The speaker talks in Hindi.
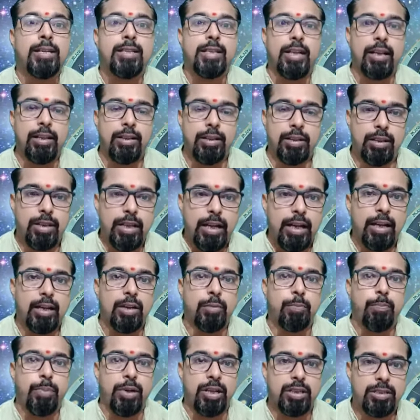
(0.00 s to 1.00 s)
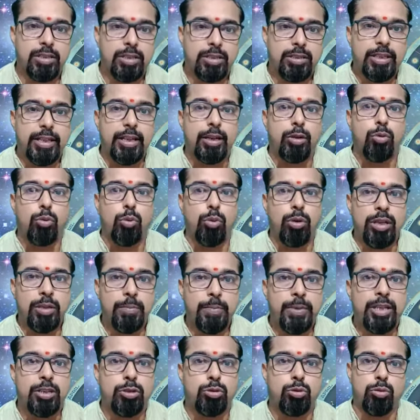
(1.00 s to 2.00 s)
संतान पक्ष से कोई
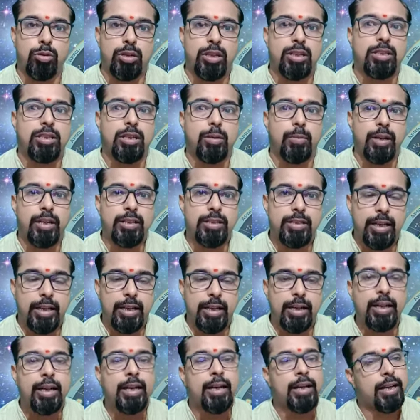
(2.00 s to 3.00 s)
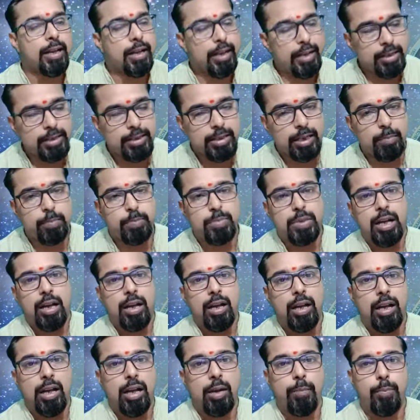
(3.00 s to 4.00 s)
भी सुखद समाचार इस
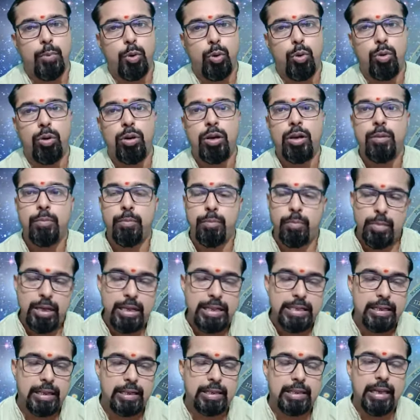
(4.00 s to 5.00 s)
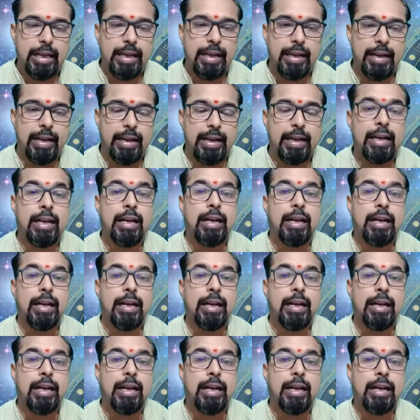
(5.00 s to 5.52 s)
सप्ताह आपको मिल सकता है